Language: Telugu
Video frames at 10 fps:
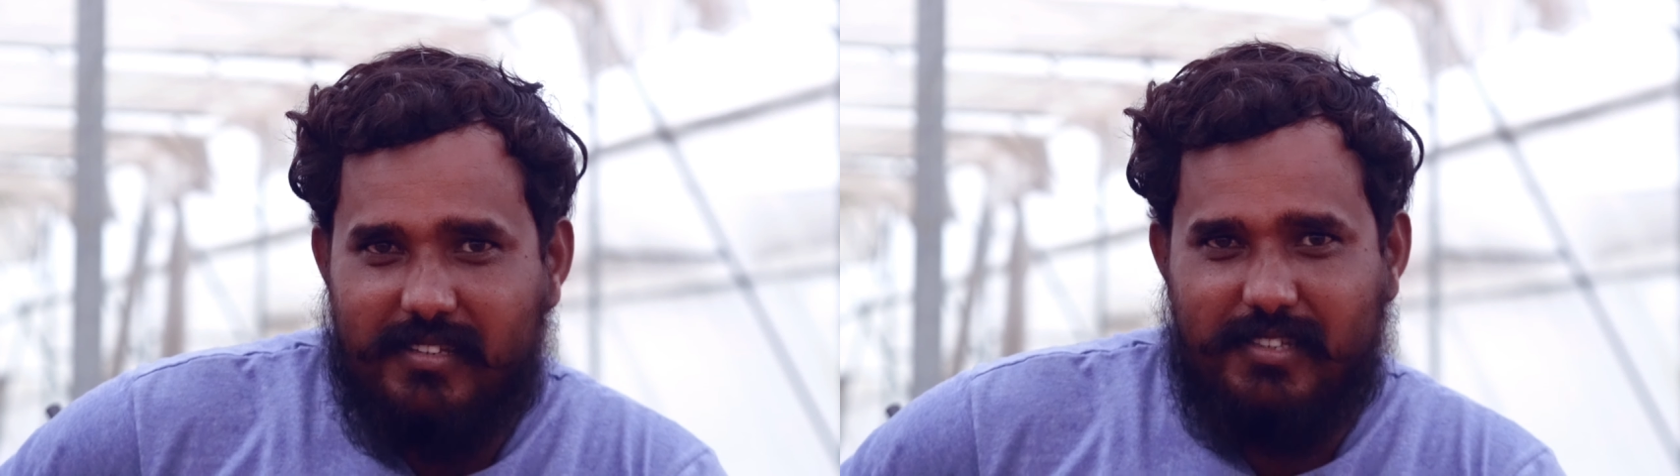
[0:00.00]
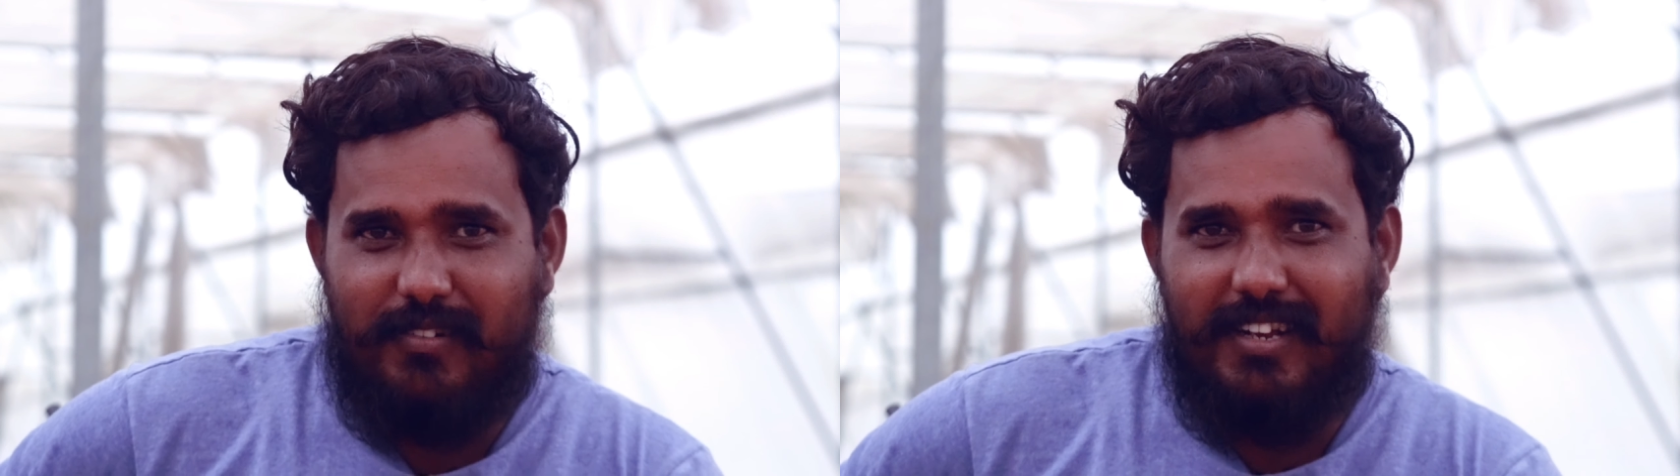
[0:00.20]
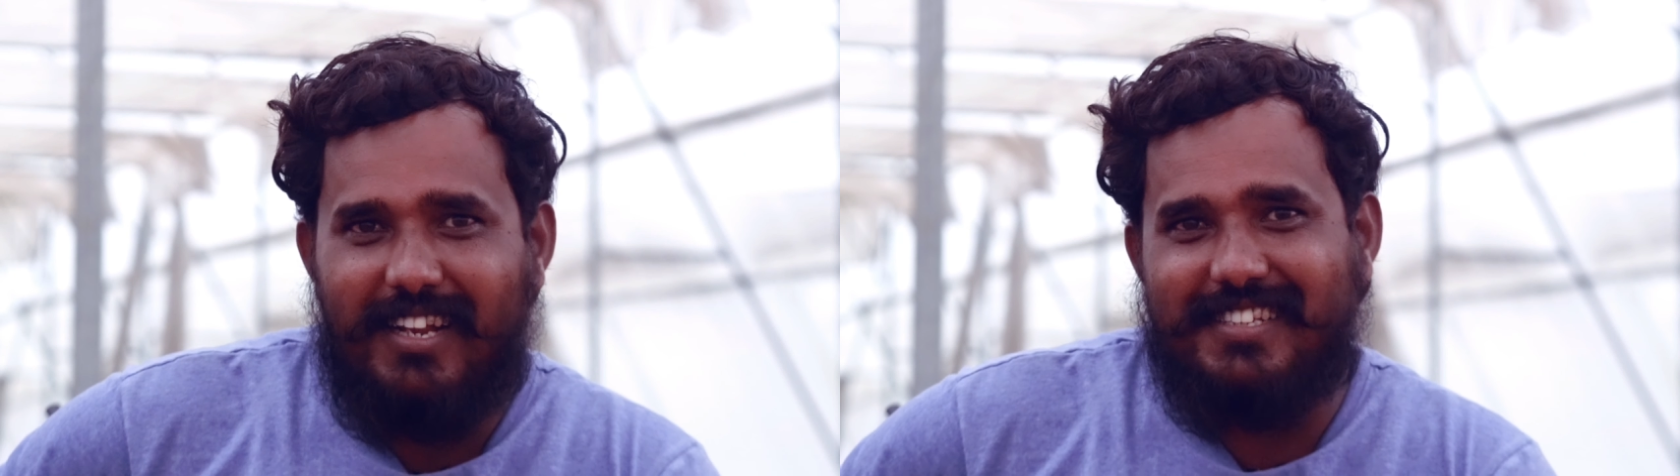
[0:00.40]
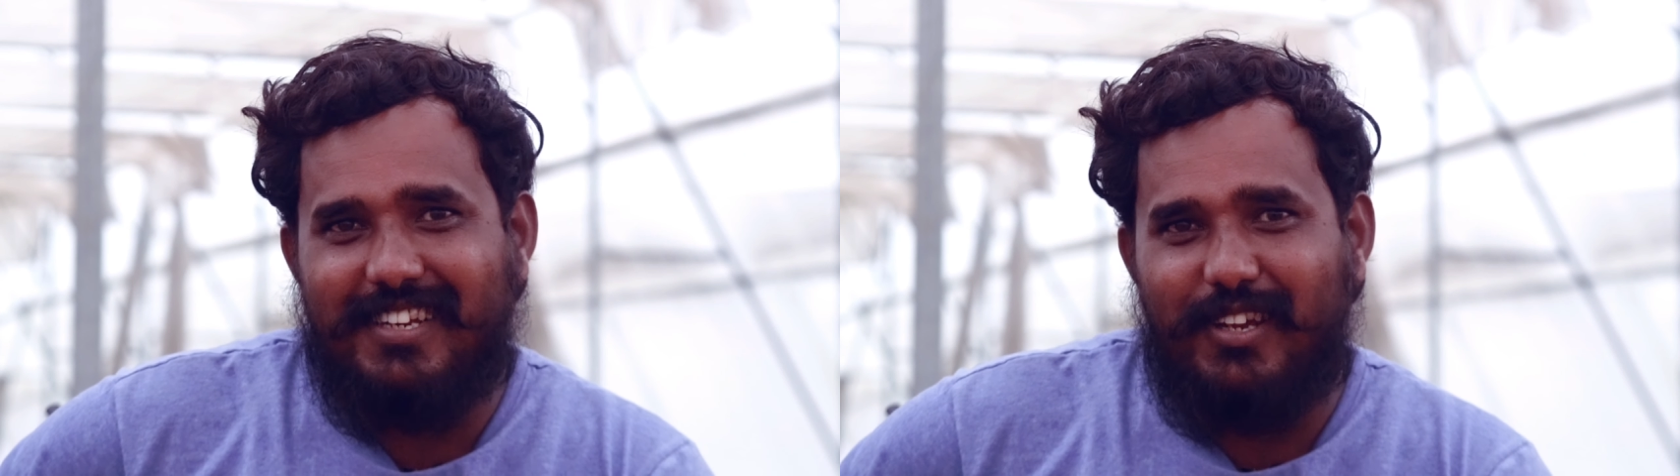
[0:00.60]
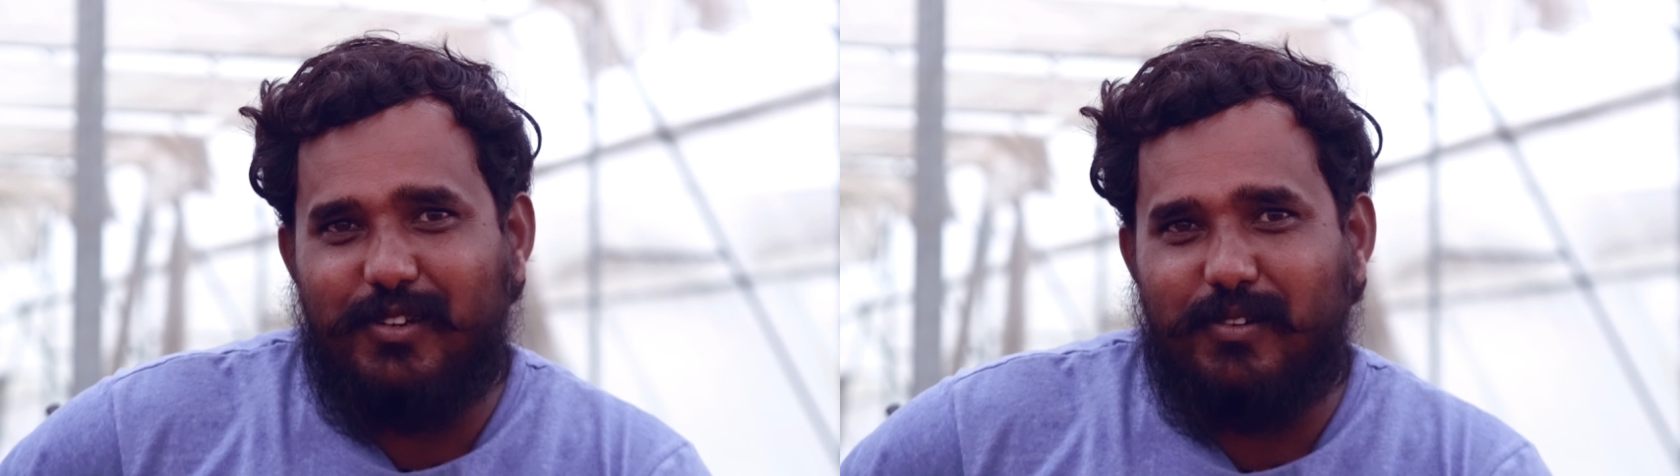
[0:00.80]
శివలాల్
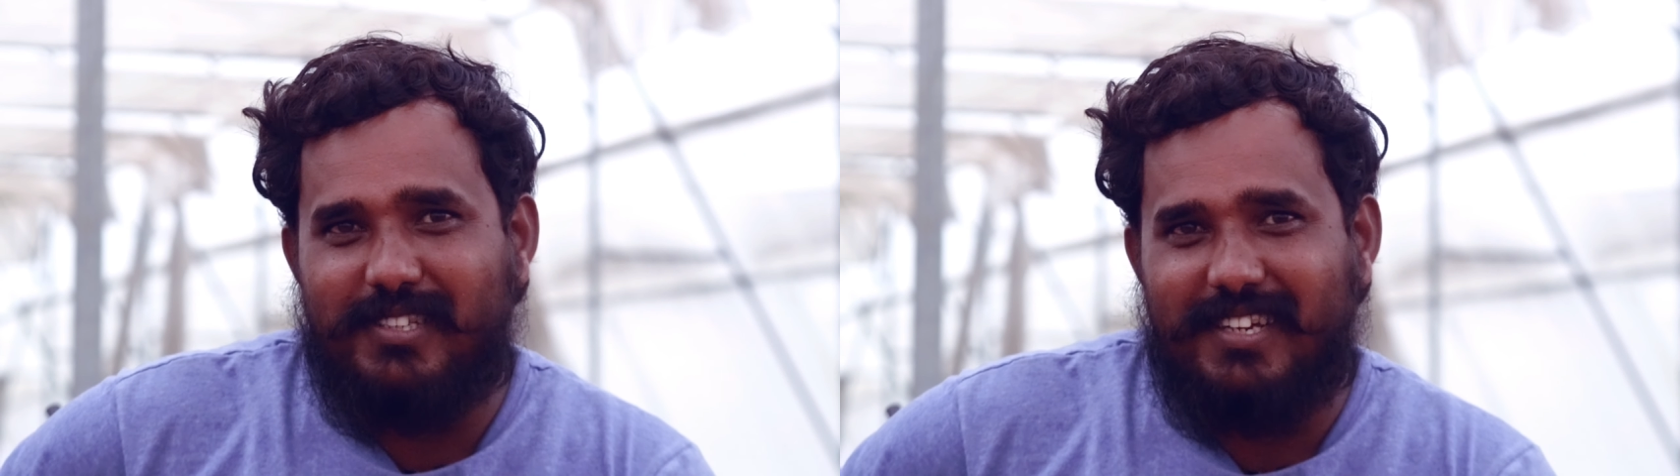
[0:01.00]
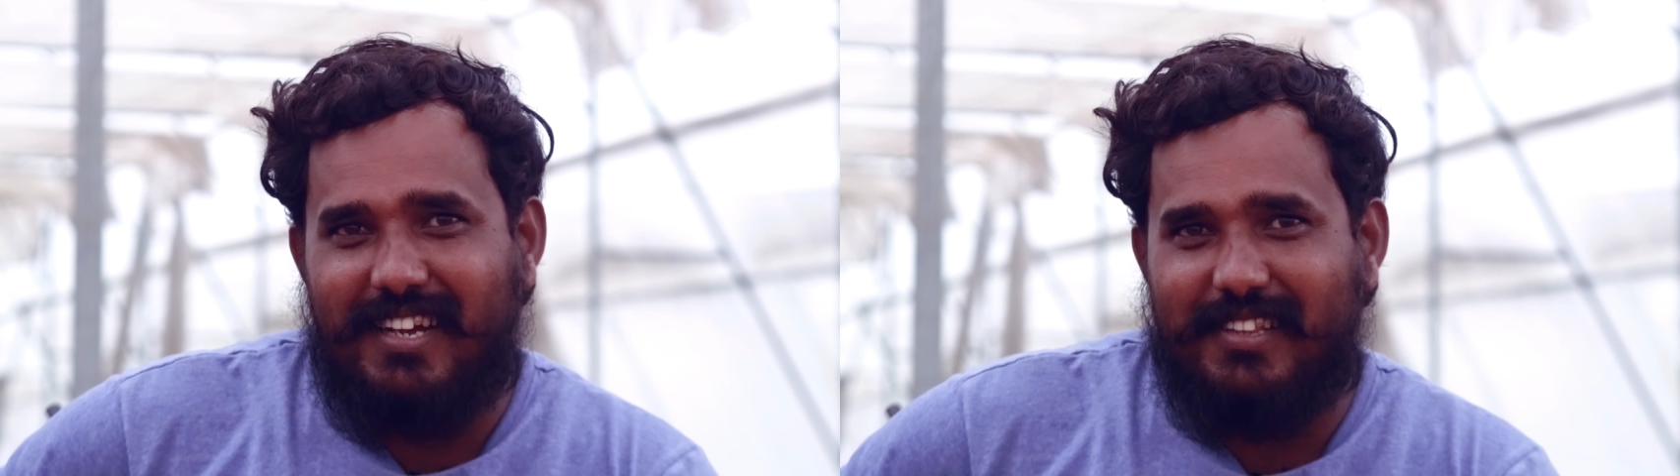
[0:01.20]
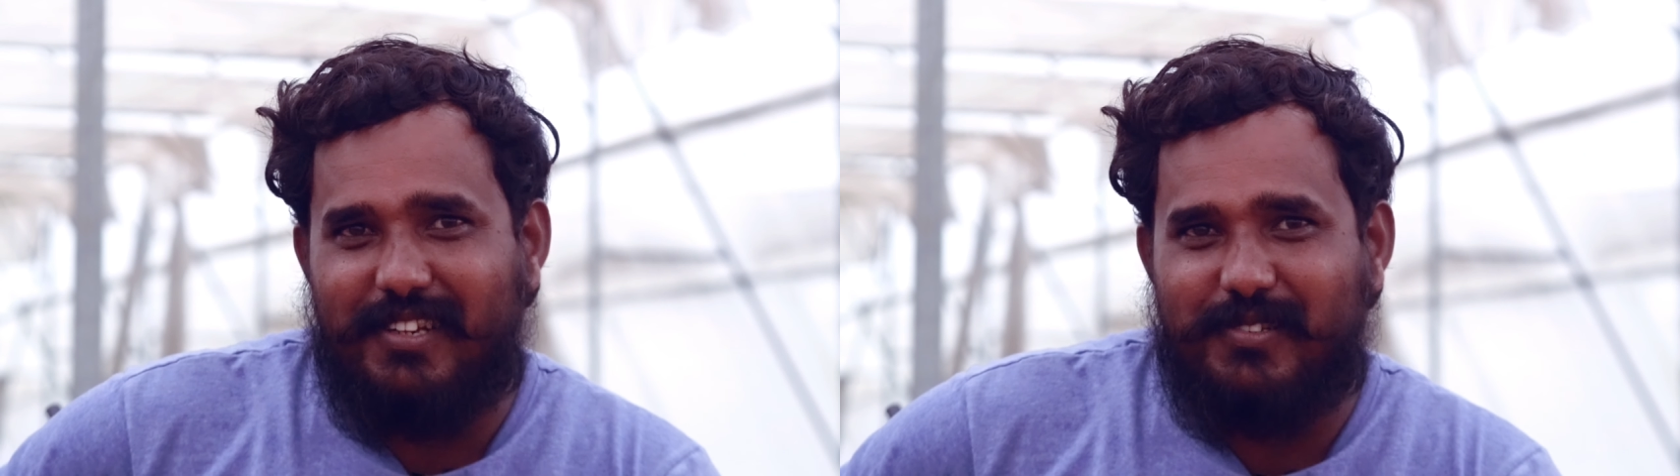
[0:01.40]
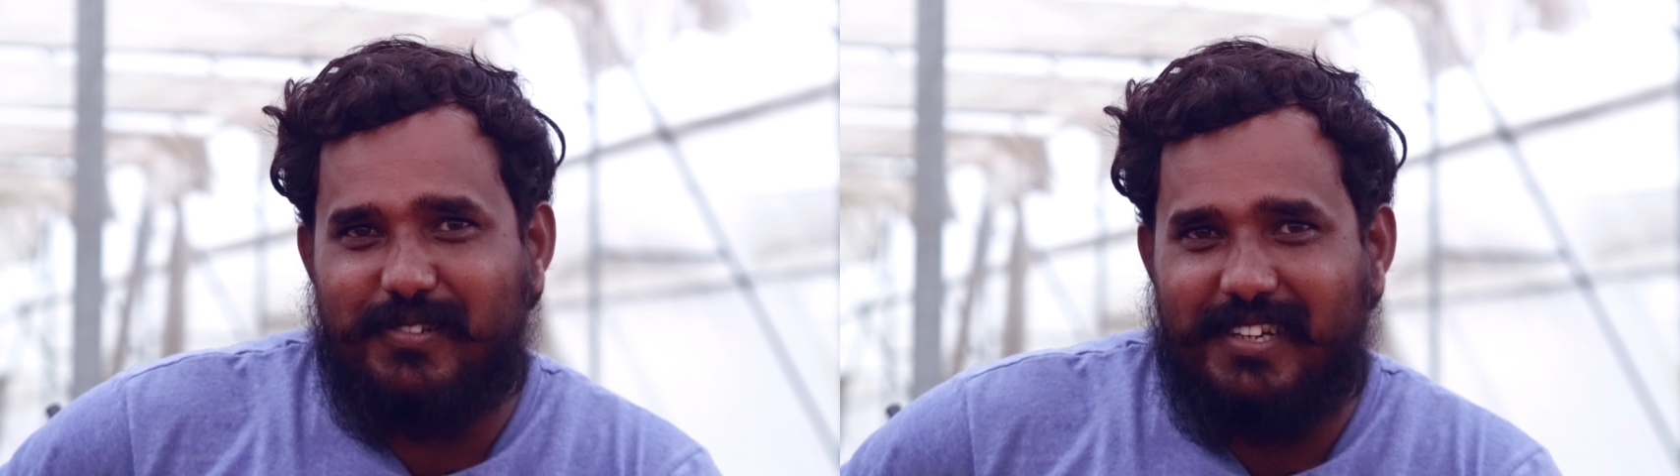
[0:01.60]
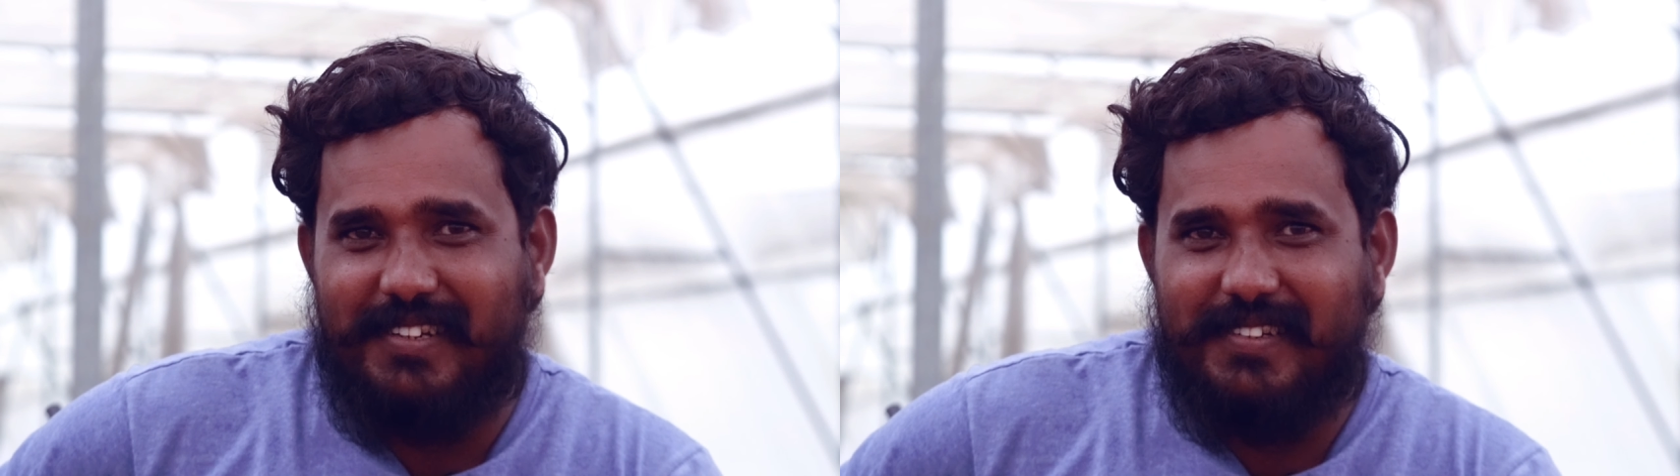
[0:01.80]
సేన యువసేన అధ్యక్షుడిని